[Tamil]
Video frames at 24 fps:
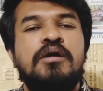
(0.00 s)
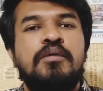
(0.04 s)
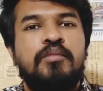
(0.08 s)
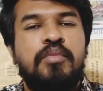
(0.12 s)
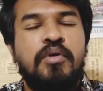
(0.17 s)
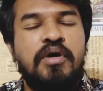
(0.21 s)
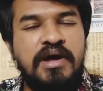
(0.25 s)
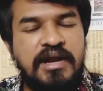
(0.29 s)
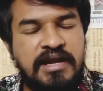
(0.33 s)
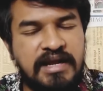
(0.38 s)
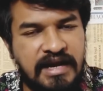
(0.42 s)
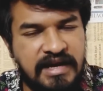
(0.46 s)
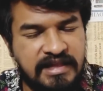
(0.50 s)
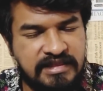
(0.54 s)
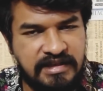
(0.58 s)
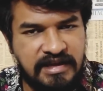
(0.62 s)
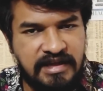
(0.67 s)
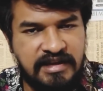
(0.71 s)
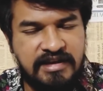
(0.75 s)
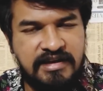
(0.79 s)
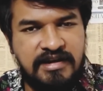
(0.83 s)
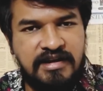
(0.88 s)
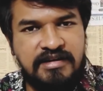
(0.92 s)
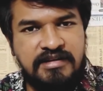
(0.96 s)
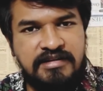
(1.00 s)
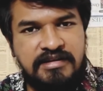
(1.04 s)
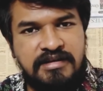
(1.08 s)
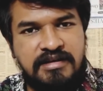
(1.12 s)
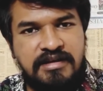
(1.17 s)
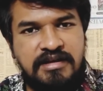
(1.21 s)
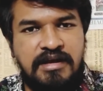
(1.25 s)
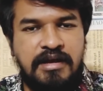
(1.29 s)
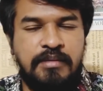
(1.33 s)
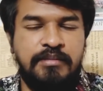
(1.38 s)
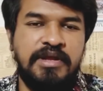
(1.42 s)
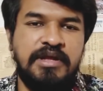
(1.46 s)
போகிற இடத்துல என்ன நடக்குது
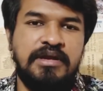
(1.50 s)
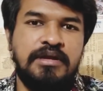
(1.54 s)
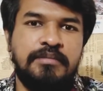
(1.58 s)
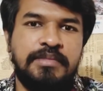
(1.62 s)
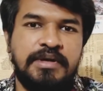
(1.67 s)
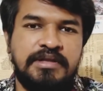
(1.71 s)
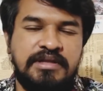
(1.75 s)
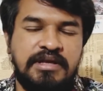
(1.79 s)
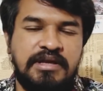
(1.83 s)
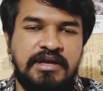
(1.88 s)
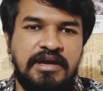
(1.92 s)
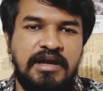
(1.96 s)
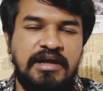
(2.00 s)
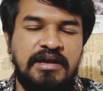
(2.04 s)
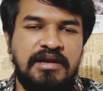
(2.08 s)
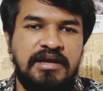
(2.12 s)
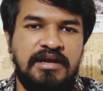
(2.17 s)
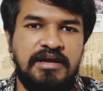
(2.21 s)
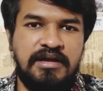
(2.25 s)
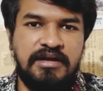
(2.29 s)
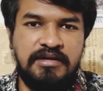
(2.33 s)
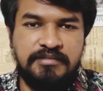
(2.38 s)
அப்படின்னு பார்த்தீங்கன்னா இல்லை